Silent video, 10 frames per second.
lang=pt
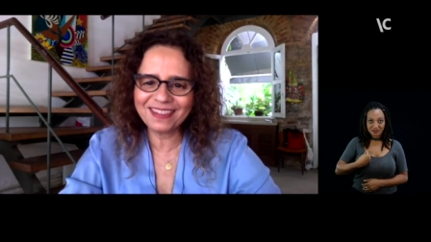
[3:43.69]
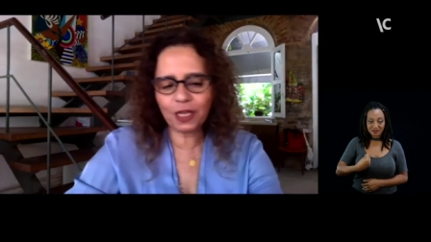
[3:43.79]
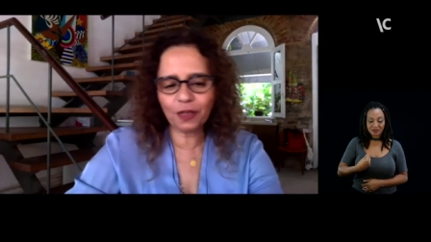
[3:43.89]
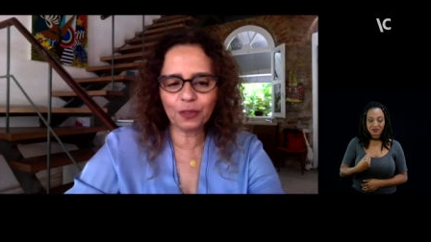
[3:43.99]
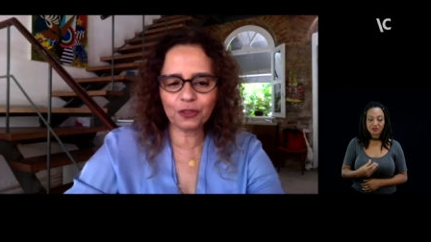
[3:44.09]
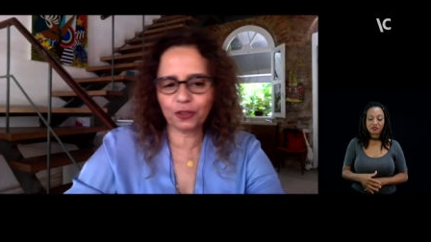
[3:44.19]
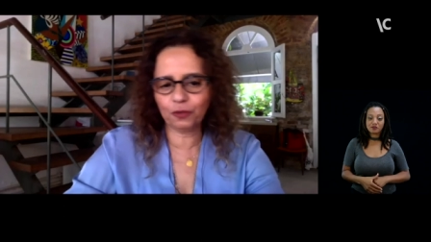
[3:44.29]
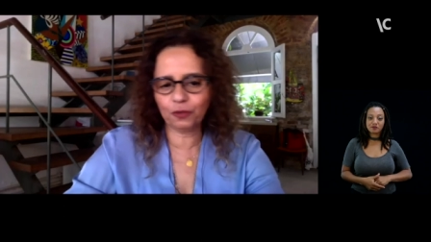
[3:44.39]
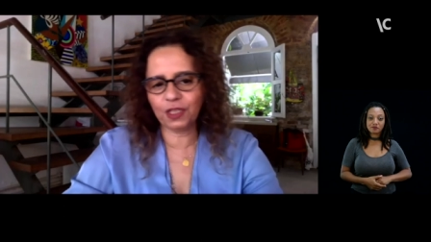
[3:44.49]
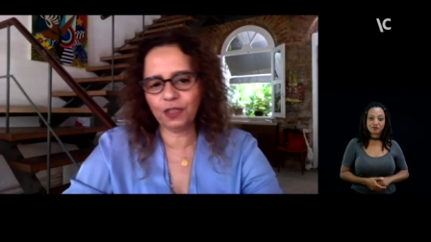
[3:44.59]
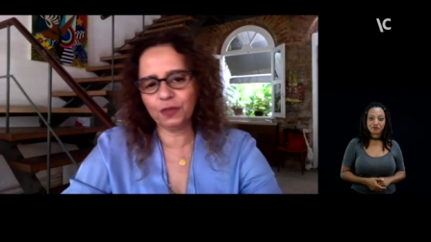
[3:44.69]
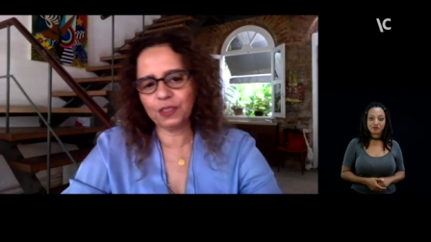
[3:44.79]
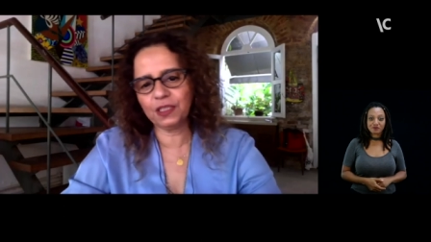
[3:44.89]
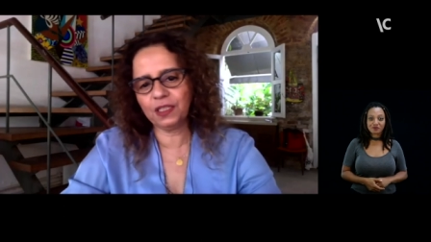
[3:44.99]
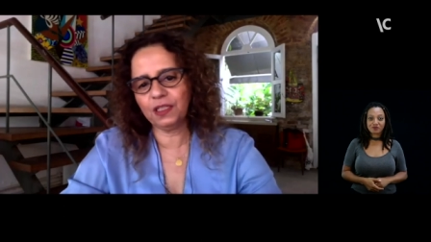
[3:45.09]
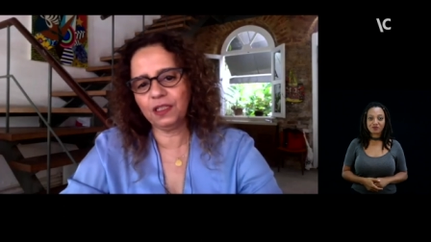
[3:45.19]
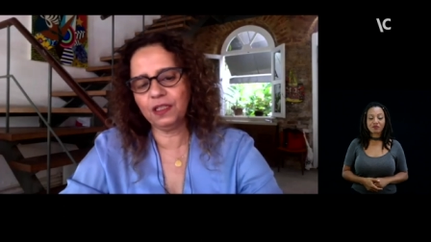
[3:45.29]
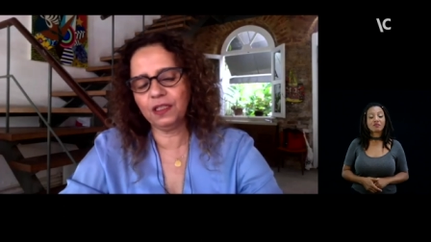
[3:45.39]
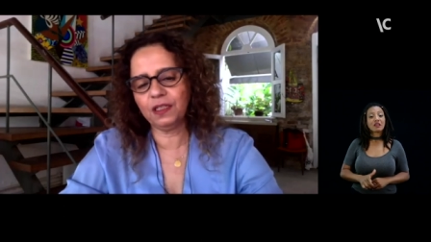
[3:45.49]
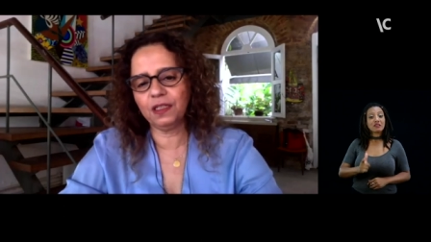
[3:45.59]
É, eu acho que eu tenho,
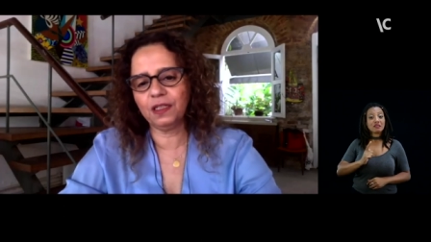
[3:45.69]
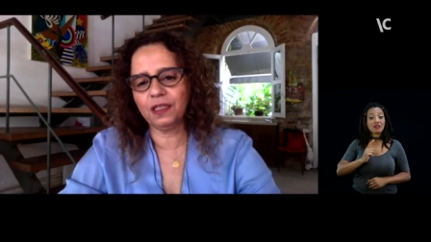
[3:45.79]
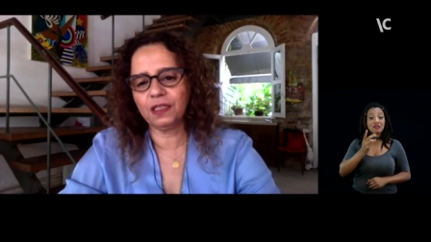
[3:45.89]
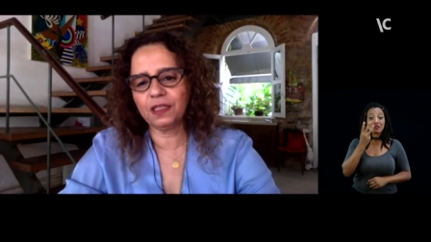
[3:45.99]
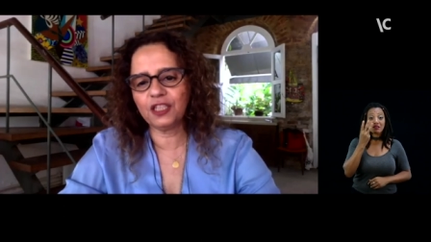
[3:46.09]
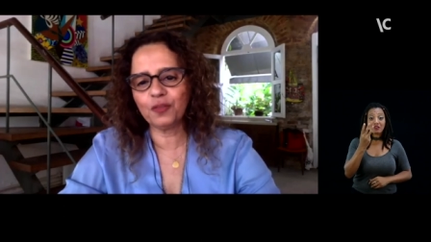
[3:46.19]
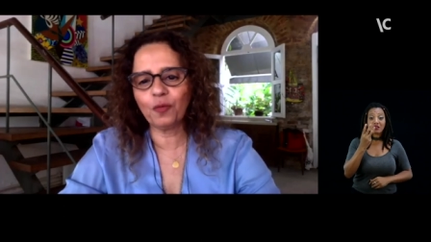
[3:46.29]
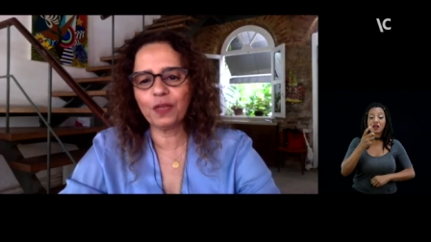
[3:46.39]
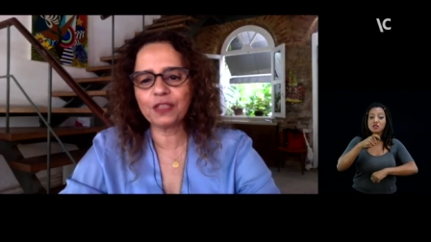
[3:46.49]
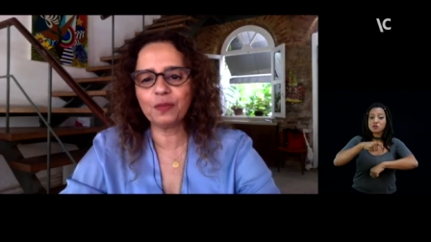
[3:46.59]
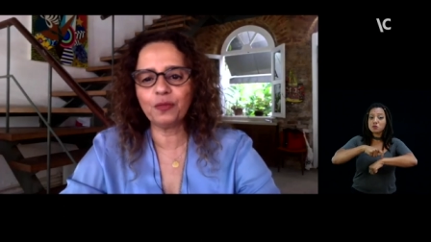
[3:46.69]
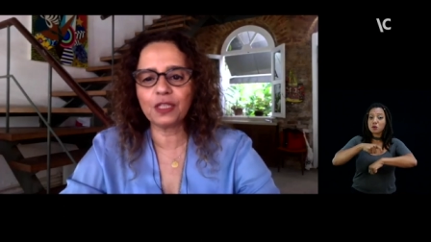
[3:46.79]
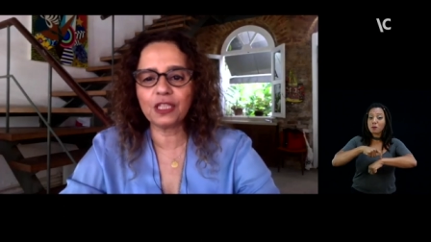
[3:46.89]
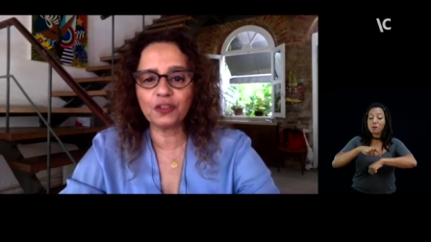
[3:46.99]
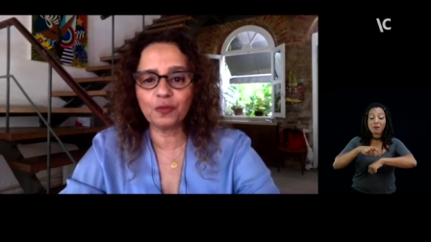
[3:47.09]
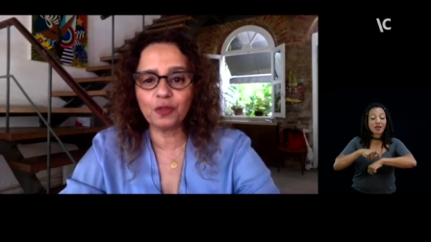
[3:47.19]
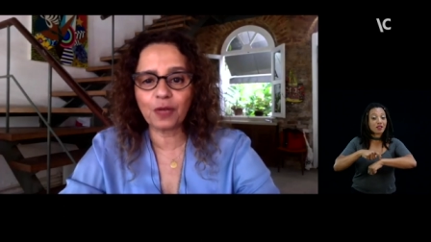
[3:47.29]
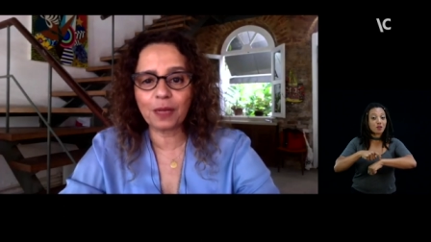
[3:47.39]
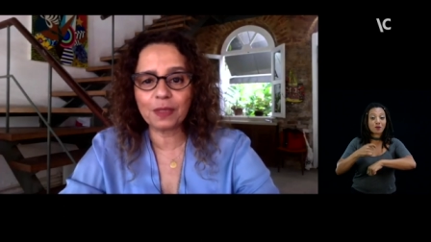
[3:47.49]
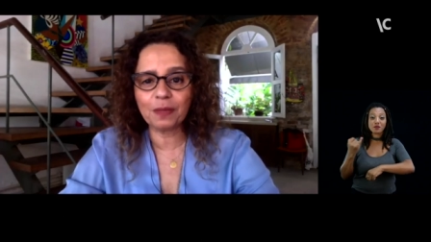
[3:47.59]
assim, é, três momentos importantes, muito
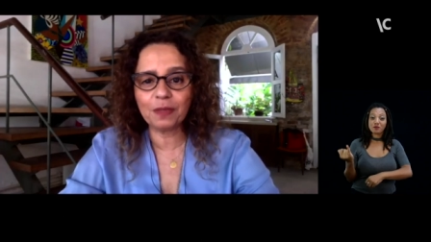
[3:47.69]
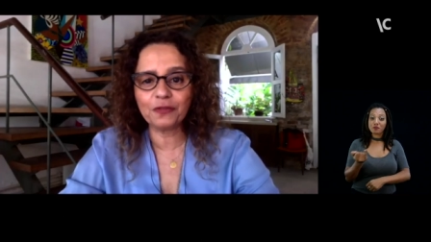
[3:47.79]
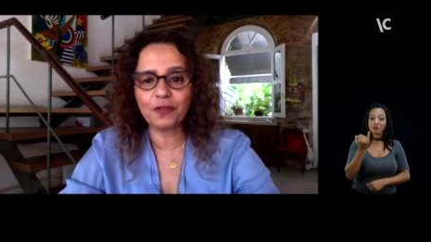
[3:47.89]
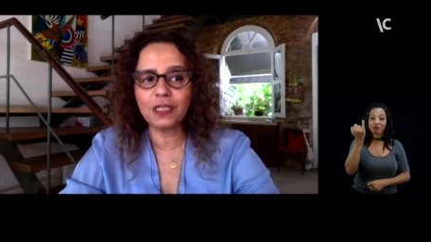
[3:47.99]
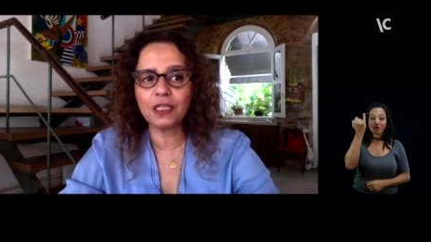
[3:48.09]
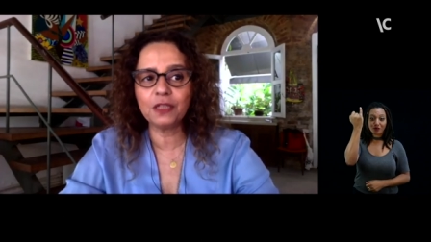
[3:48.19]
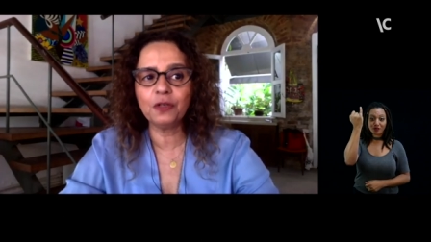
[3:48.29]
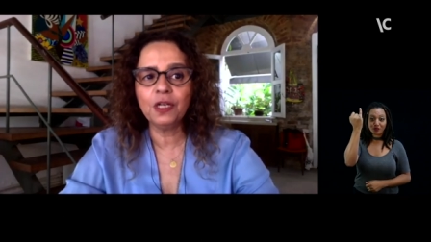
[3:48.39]
rapidamente falando.